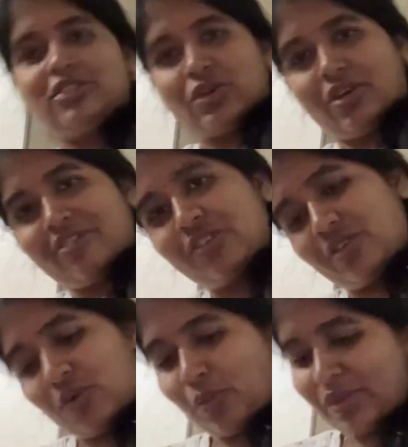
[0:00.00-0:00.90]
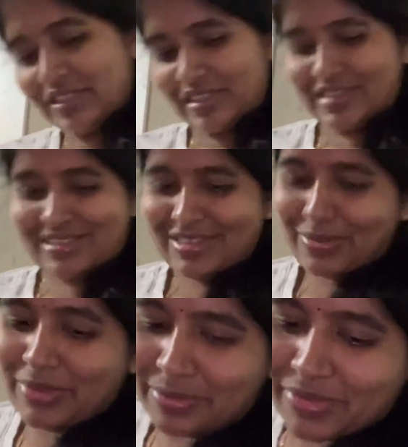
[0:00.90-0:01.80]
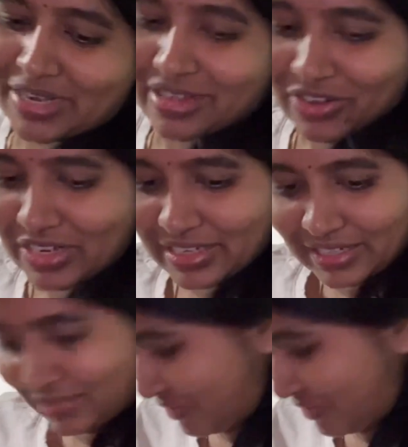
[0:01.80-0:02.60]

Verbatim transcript: సో అవి కూడా ఓపెన్ చేసేసామన్నమాట ఆల్రెడీ